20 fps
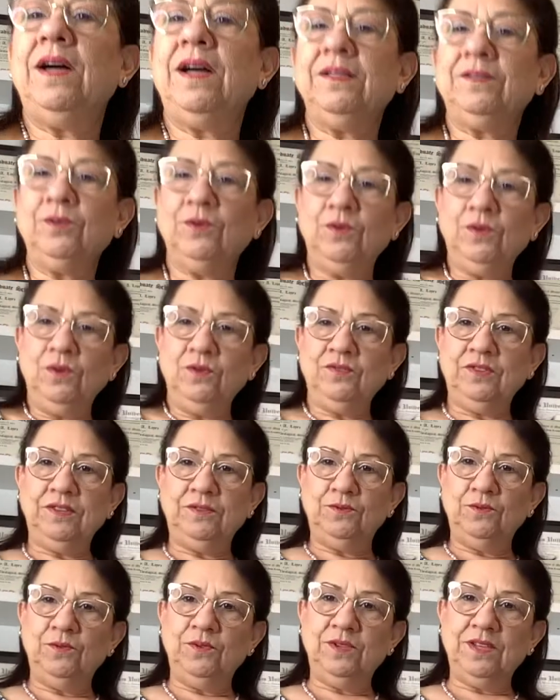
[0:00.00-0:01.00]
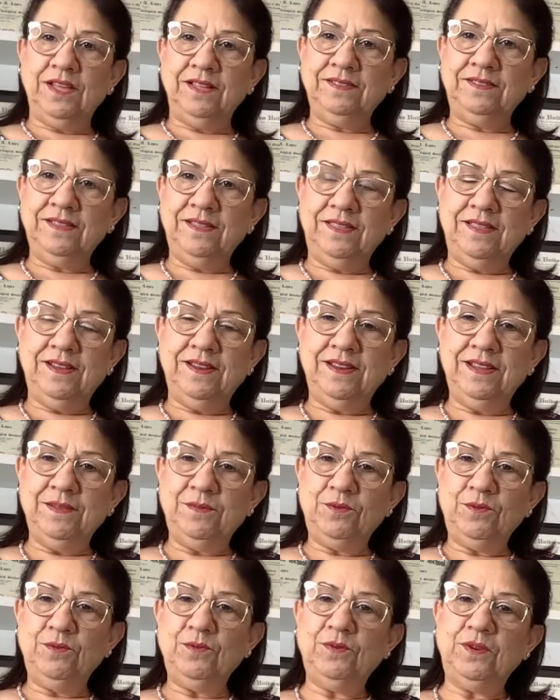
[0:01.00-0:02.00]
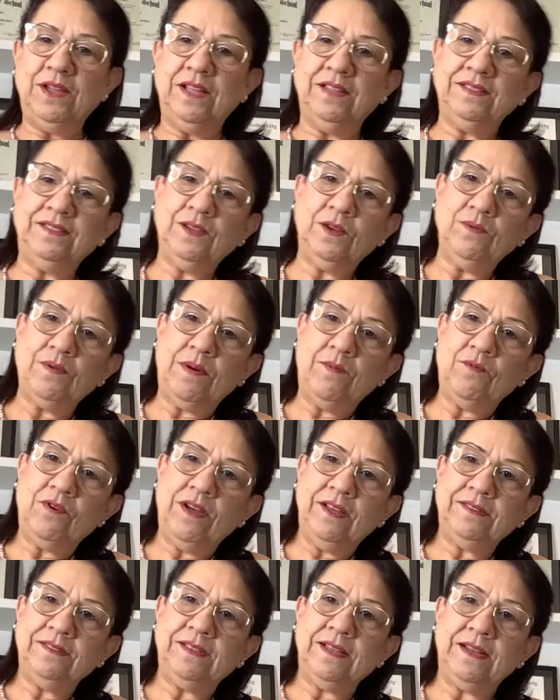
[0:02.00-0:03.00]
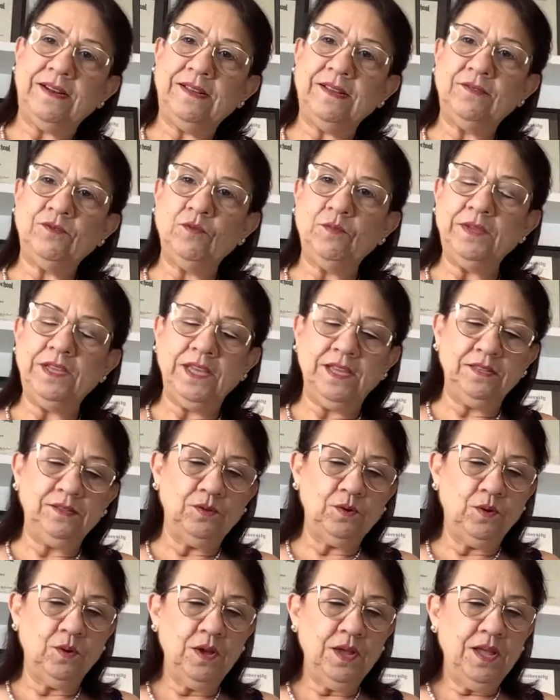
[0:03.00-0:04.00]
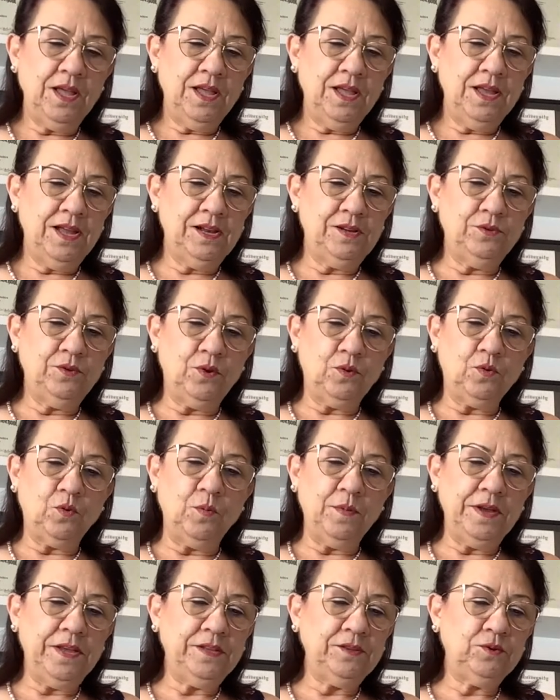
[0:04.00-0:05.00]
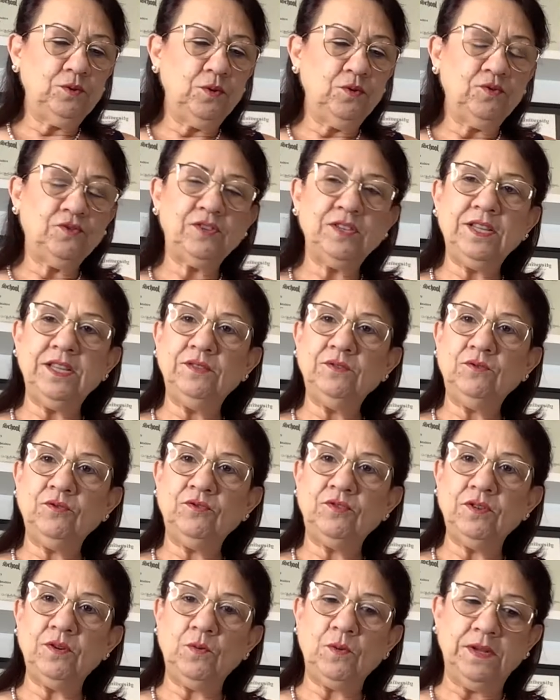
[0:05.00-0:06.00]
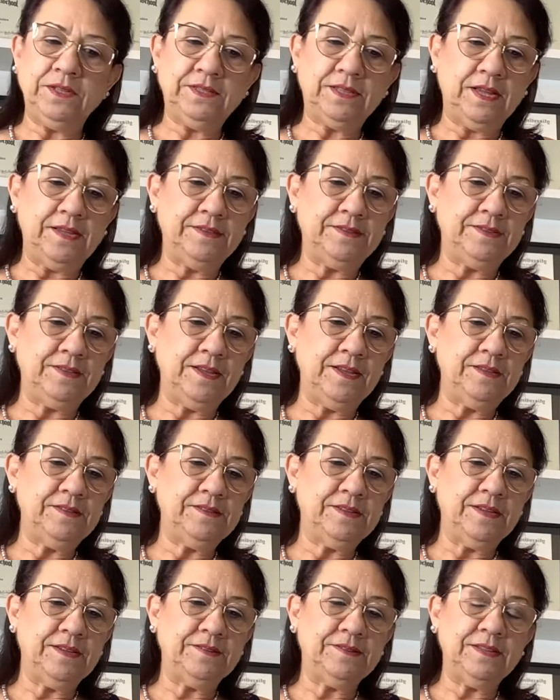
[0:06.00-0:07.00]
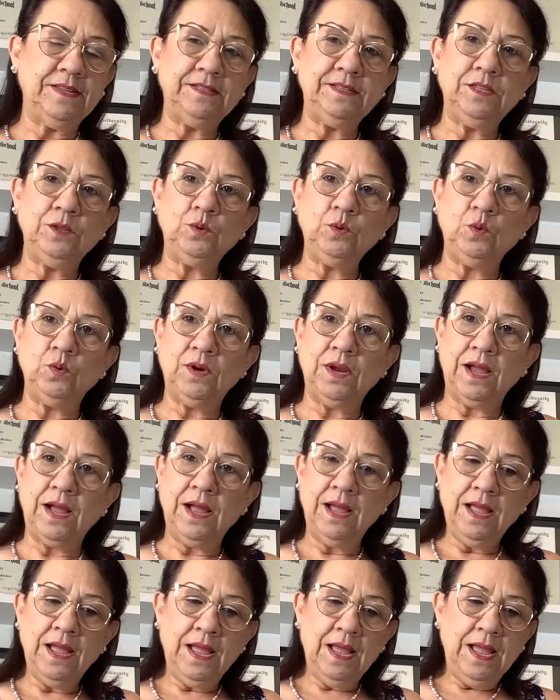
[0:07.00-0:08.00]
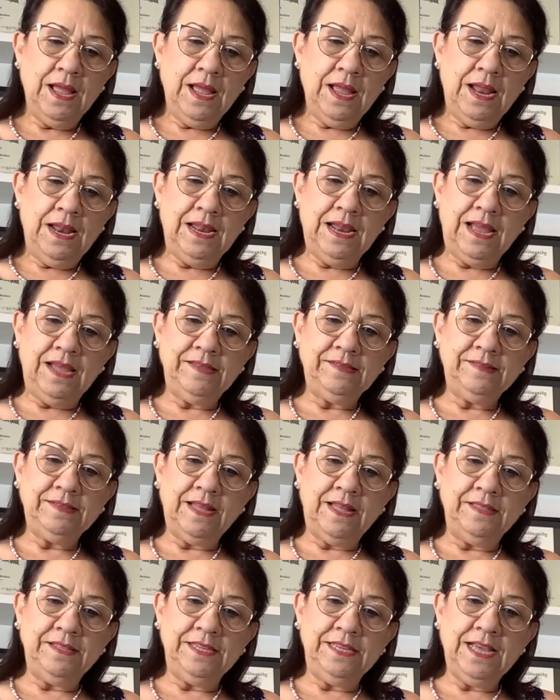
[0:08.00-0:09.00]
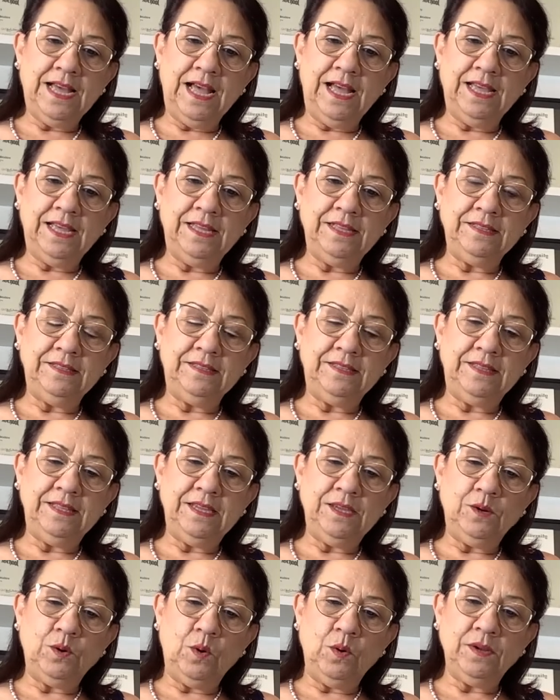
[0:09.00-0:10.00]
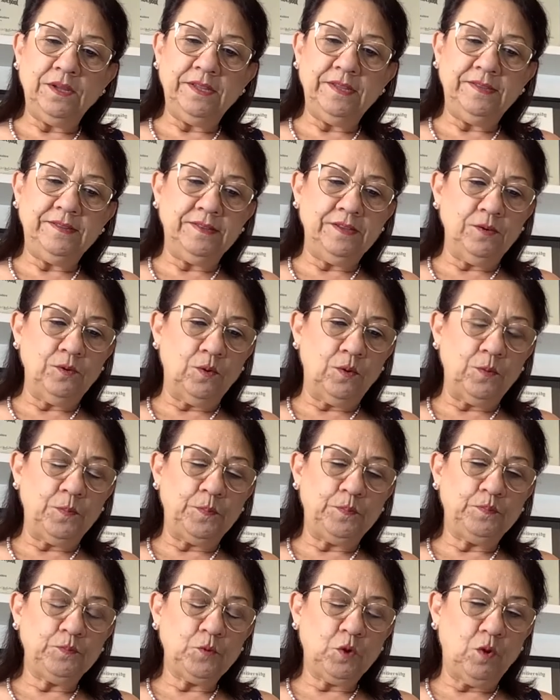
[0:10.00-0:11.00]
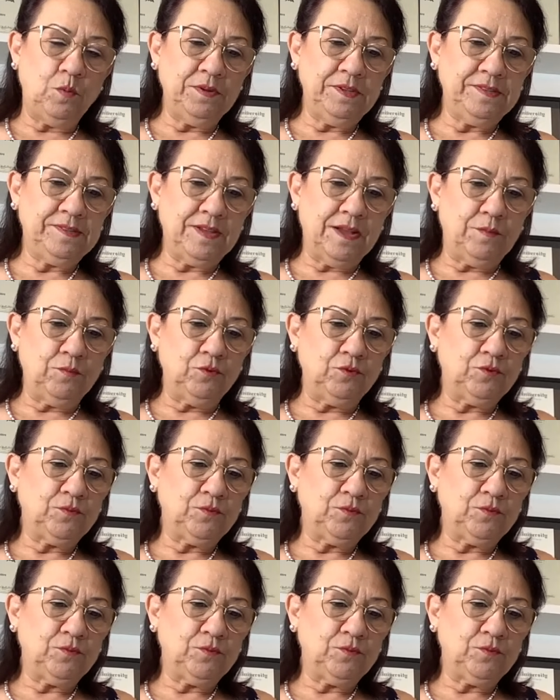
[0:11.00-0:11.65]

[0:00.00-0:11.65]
a todos los estudiantes del libro Durante. Vamos a estar resumiendo el documento 156 que se titula La estadía en Tiro y Sidón. Comenzamos.